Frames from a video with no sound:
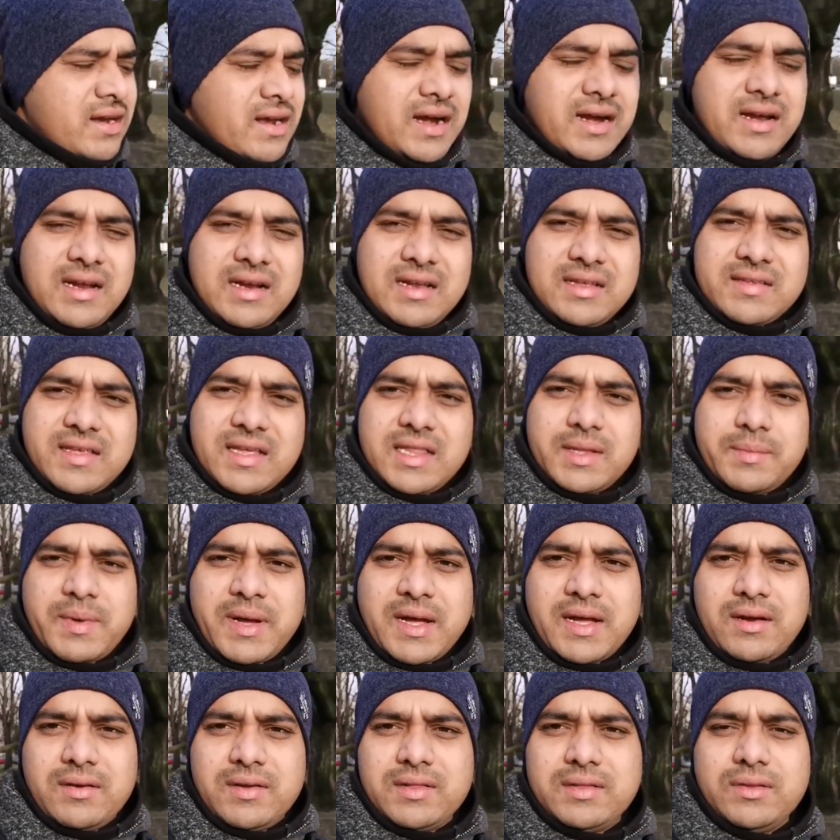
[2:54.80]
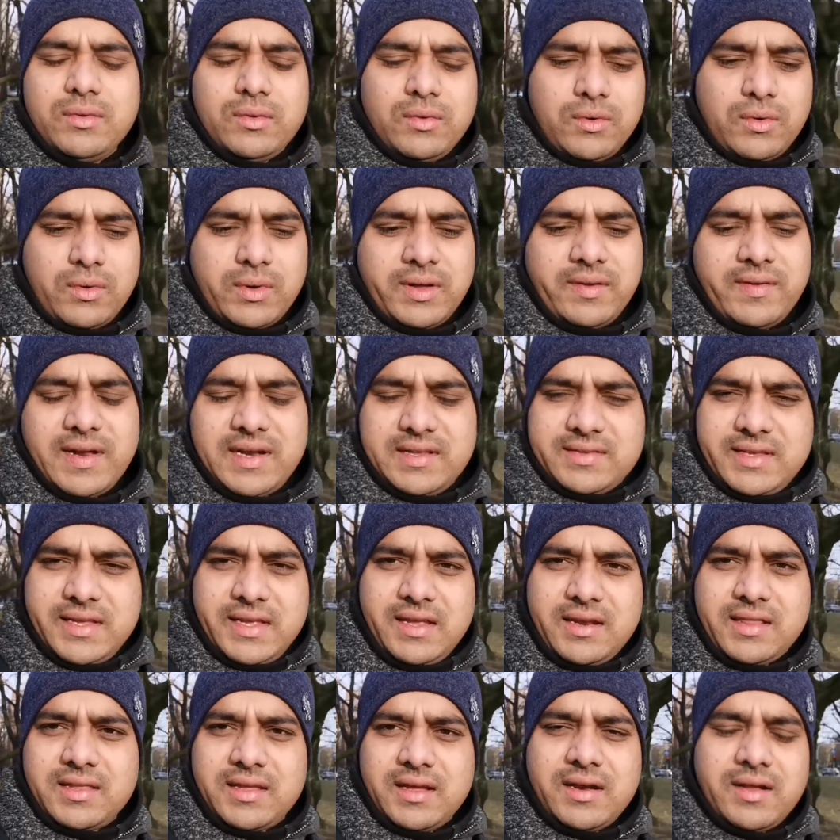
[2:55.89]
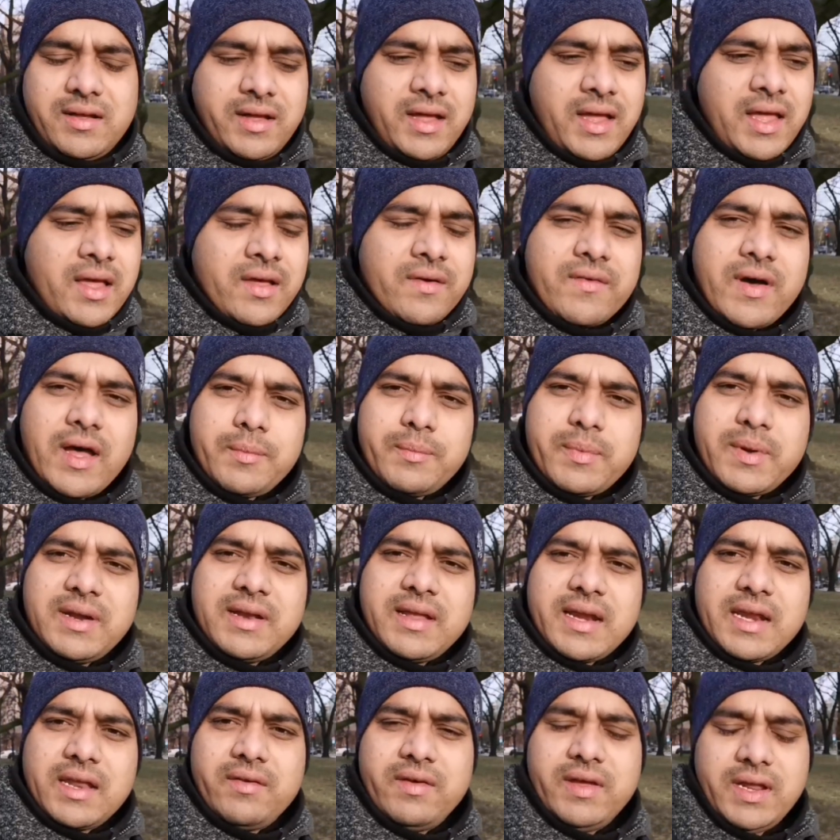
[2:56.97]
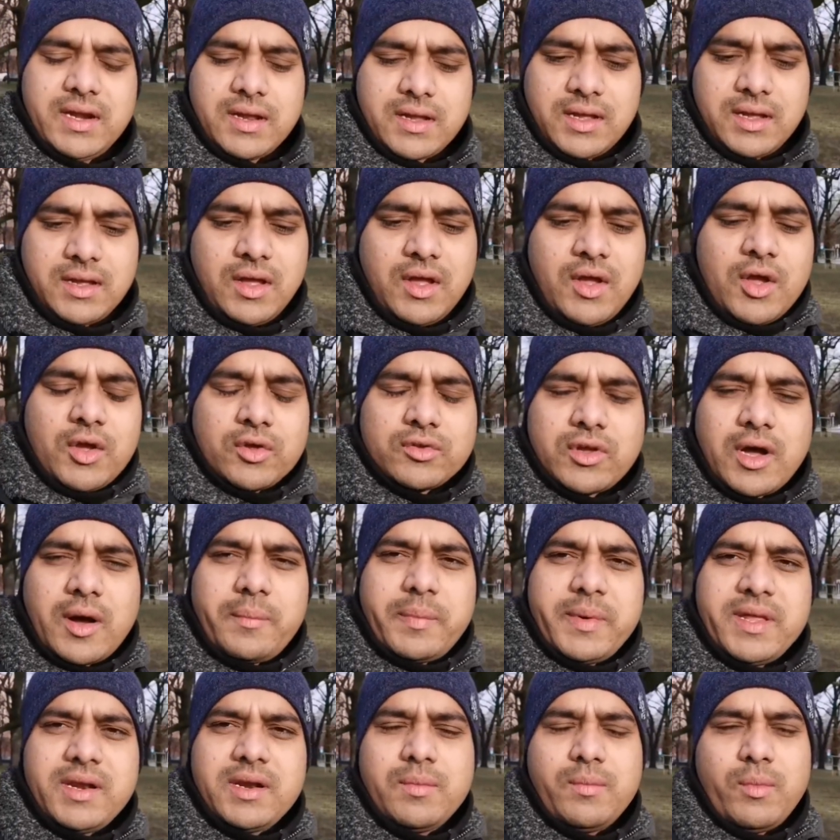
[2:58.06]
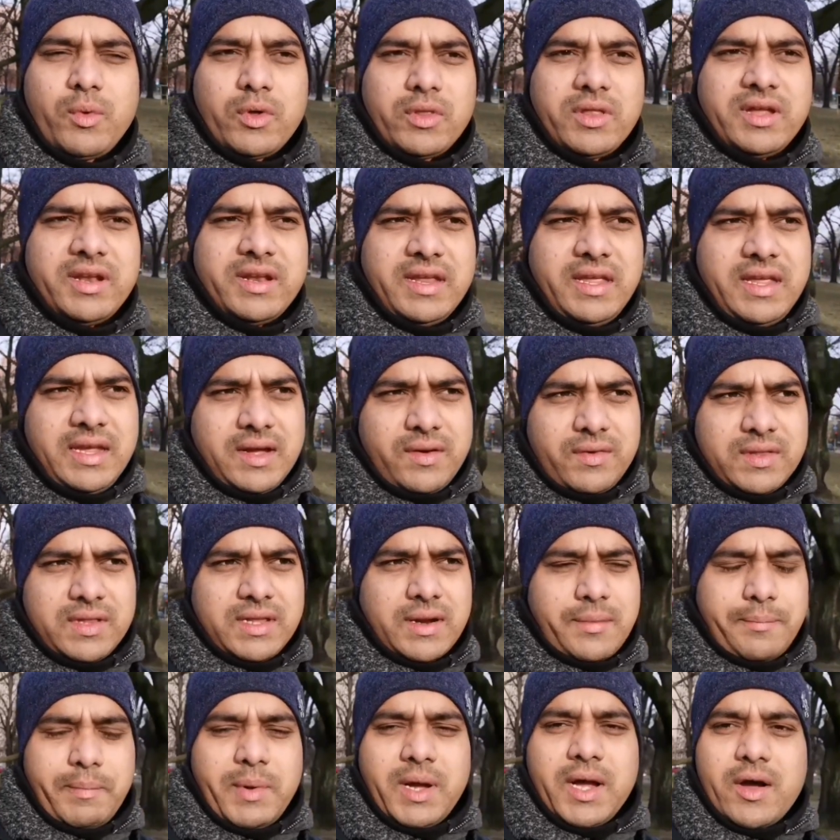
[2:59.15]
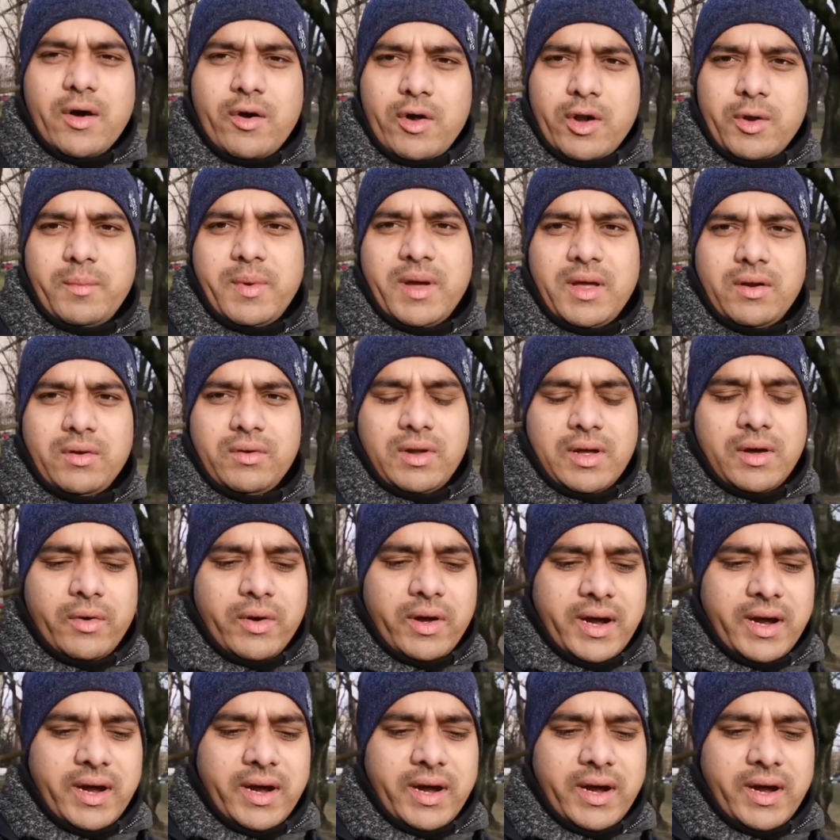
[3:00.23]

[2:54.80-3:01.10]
நாடுகளை சேர்ந்த மக்கள் வந்து உங்கள் கூட வேலை செய்கிறதுக்கான வாய்ப்புகள் நிறையவே இருக்குது ஸோ அப்படி இருக்கும்போது நீங்கள் வந்து ரொம்ப கவனமாக இருக்கணும்